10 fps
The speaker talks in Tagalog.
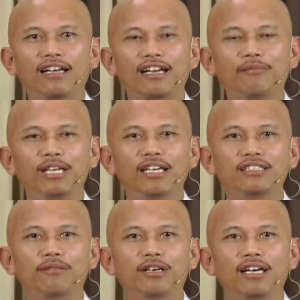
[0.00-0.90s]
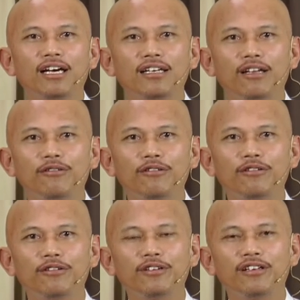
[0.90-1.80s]
Karamihan sa mga
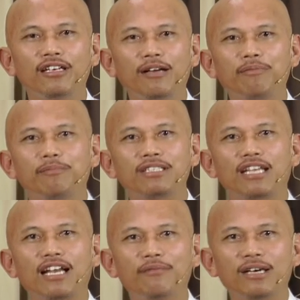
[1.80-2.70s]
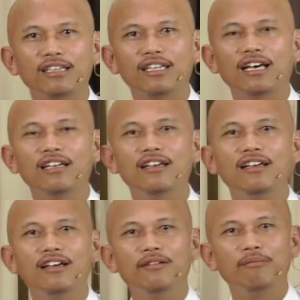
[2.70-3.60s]
nanonood, nagpapasalamat na
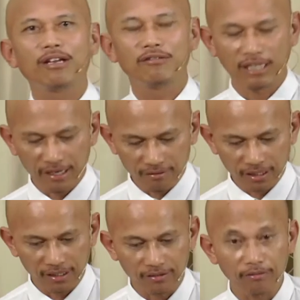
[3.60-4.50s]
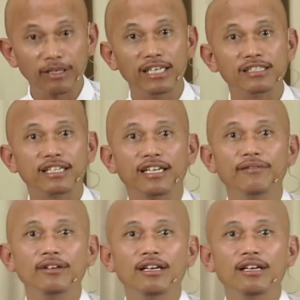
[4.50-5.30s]
mayroon tayong ganitong ministry.